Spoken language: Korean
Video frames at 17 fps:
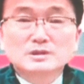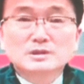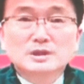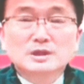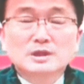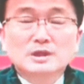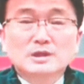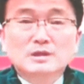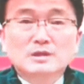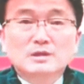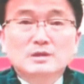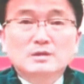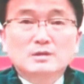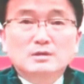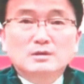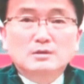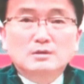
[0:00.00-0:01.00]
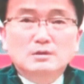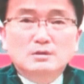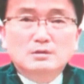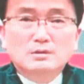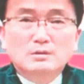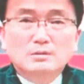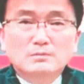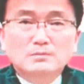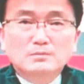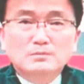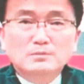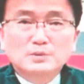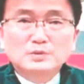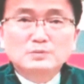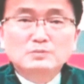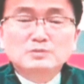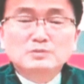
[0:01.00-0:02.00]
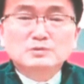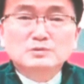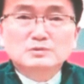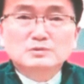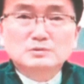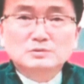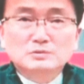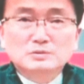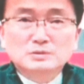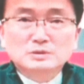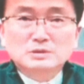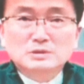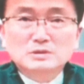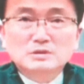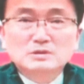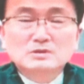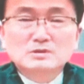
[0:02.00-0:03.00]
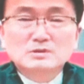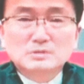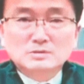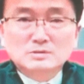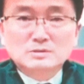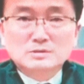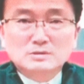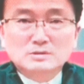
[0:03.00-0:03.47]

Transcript: 예비후보 면접은 내일 있을 예정으로